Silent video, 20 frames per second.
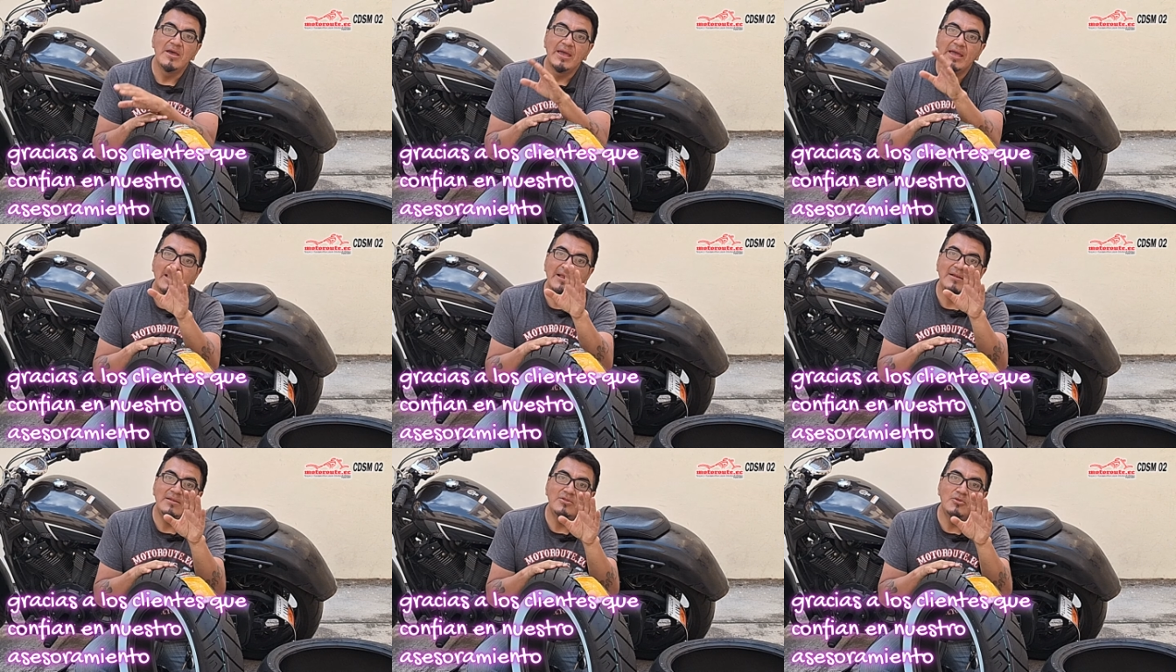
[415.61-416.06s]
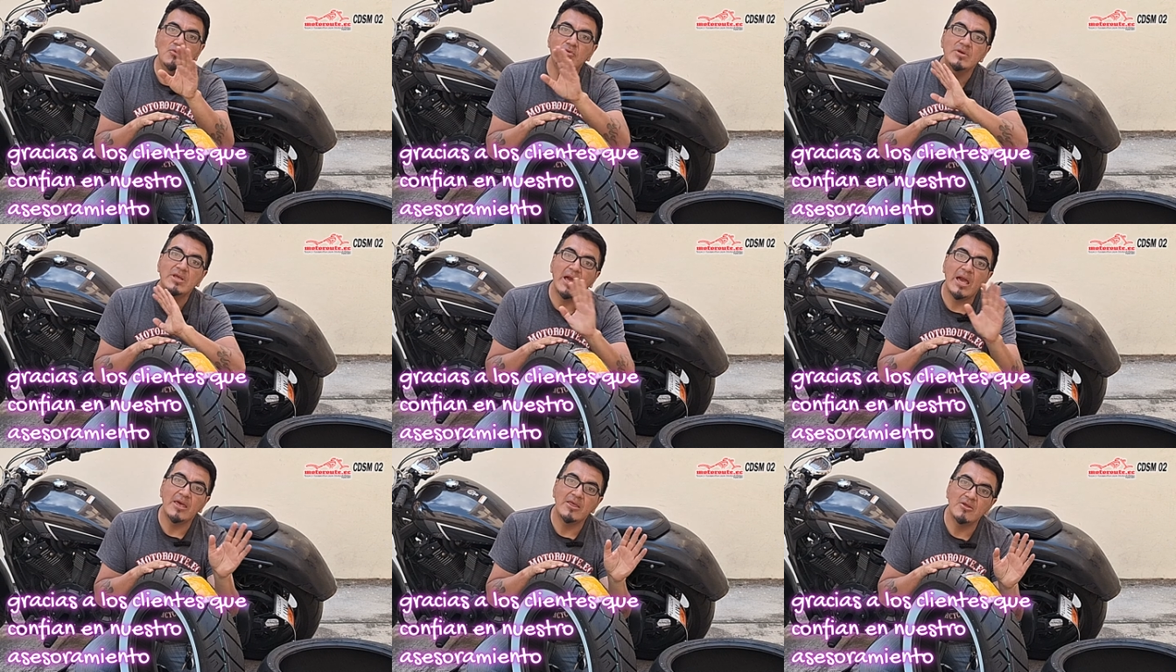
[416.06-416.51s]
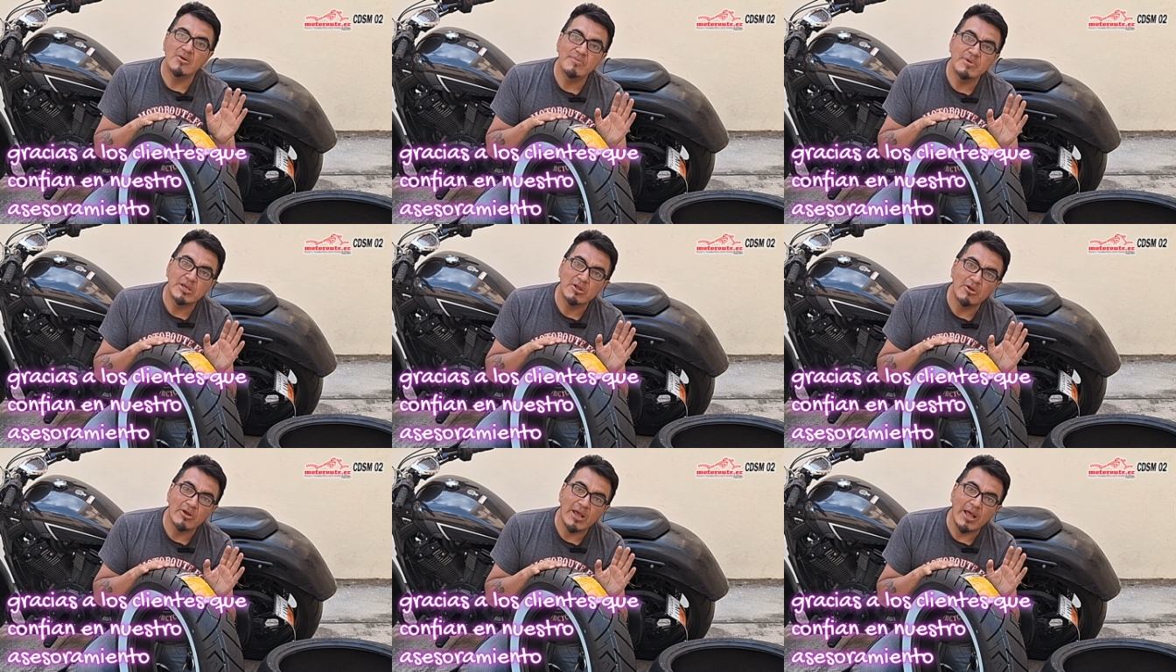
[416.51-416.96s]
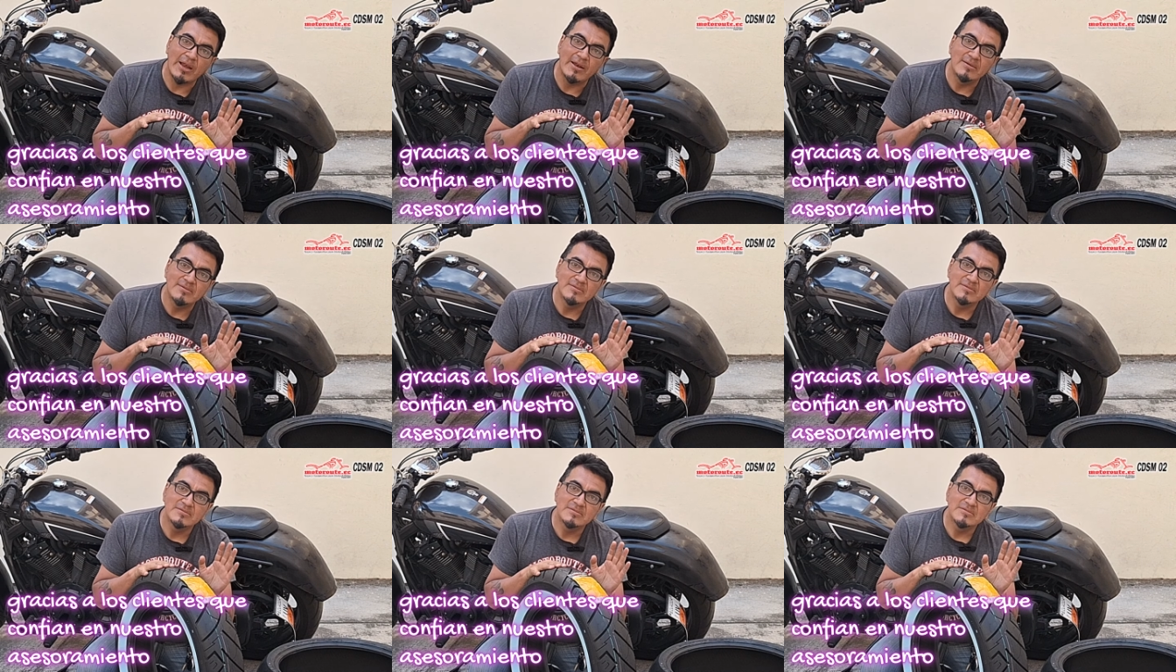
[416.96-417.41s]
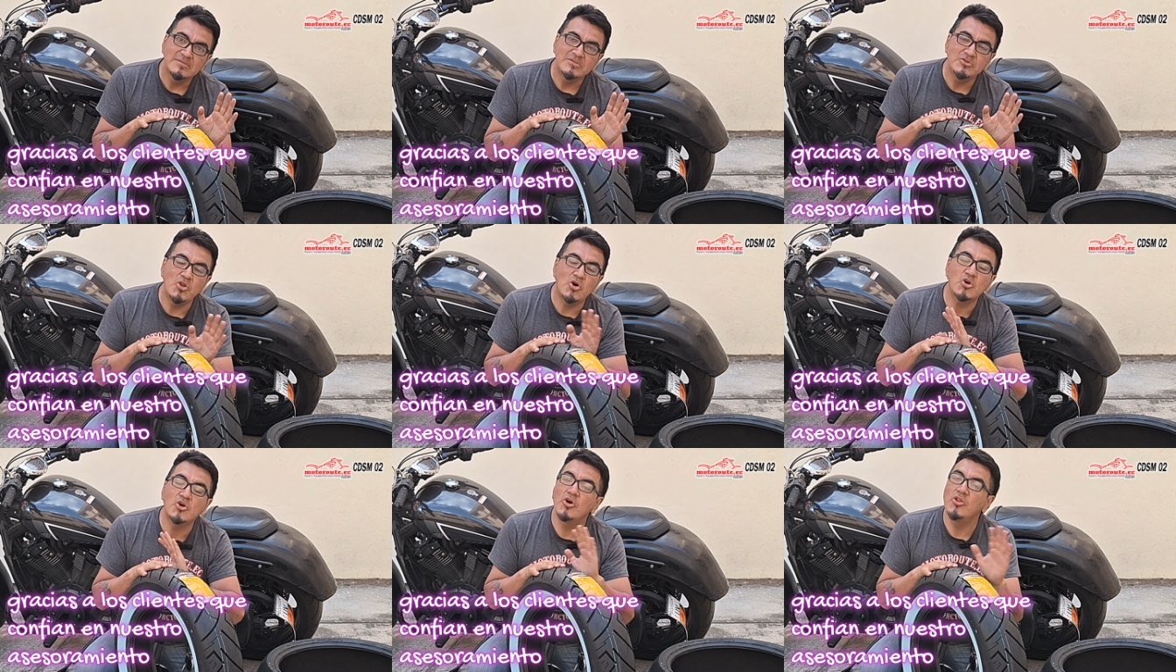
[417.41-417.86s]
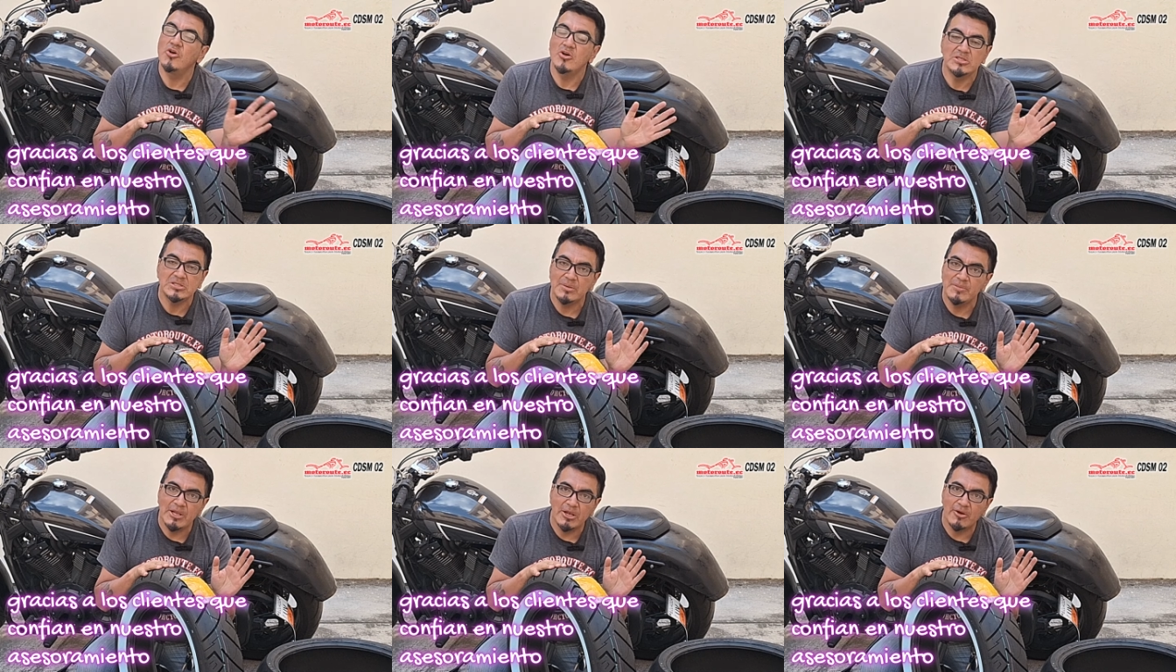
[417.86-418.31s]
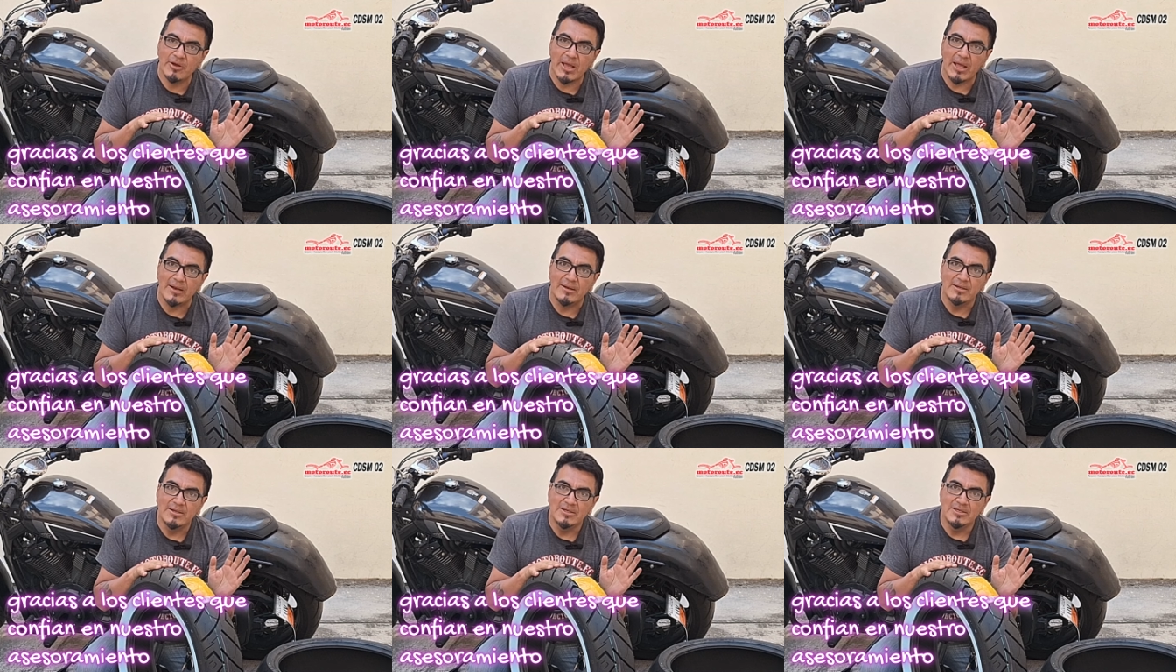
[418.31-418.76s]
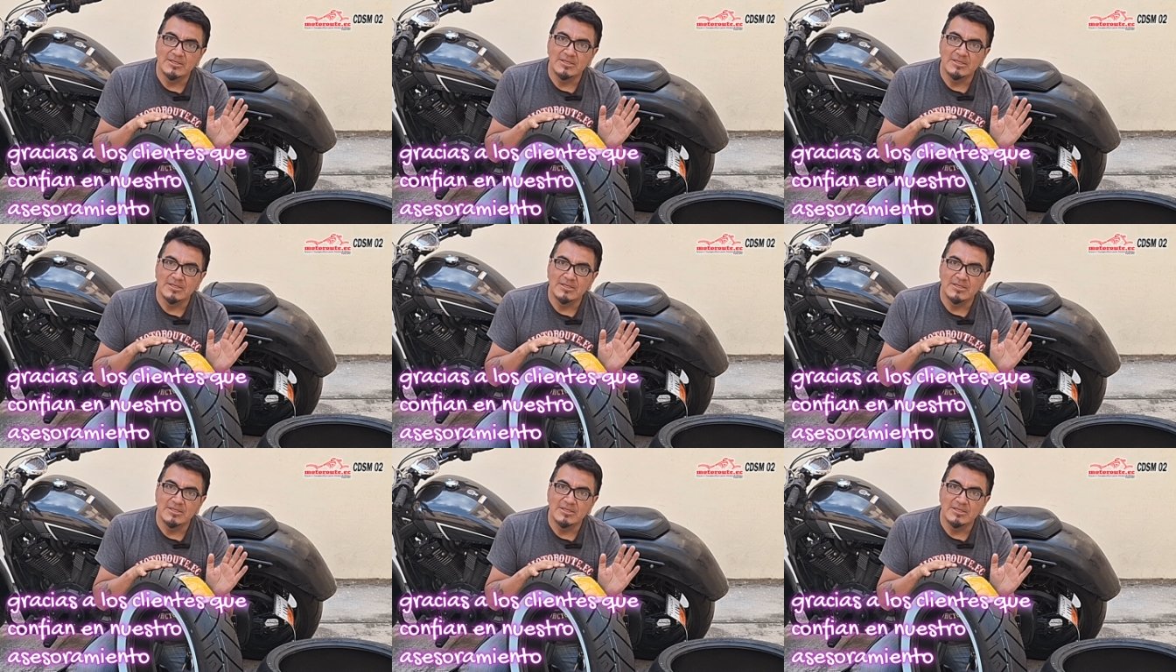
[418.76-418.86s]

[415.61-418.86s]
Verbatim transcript: él nunca ha ido a mi local, no conoce mi local.